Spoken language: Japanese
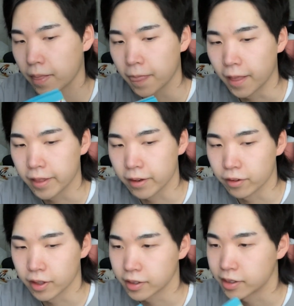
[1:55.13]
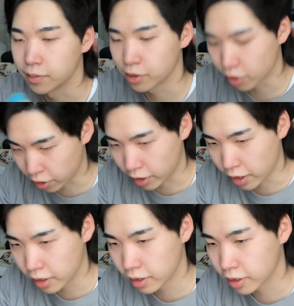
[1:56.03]
なんだろうね、説明書なのかな
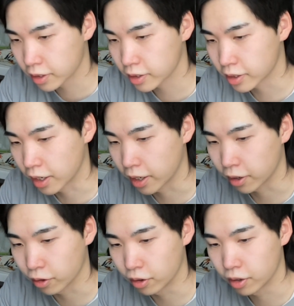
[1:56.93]
知らないけど。